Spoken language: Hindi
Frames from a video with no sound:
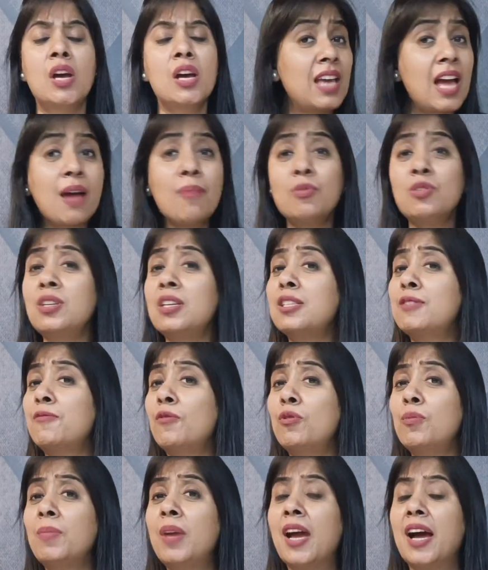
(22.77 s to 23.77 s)
क्या मुझे इस
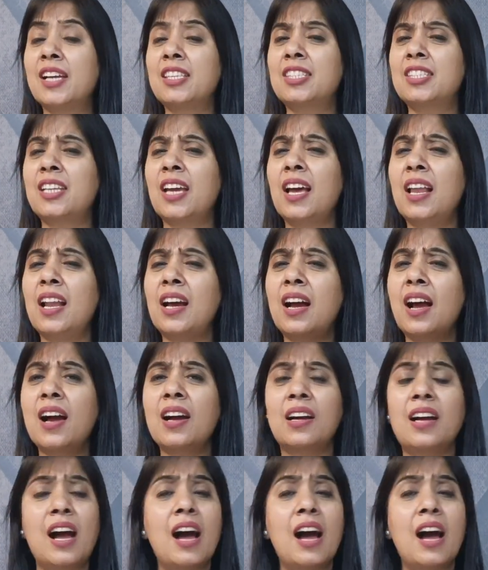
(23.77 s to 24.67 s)
फोन में अच्छा लगा